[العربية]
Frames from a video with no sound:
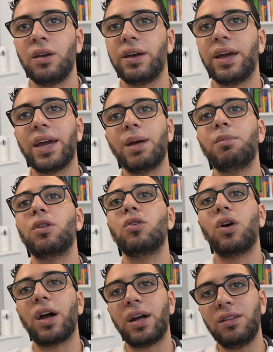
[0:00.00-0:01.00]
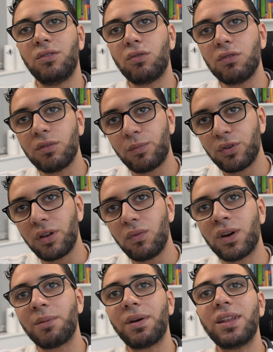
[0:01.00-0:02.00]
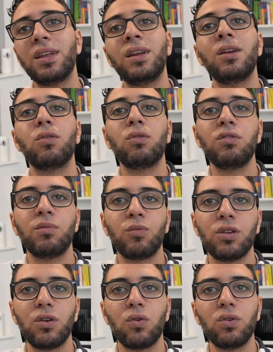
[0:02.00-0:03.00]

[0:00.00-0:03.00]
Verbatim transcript: كان ان عندي اولد موديل وانا بنقل الاولد موديل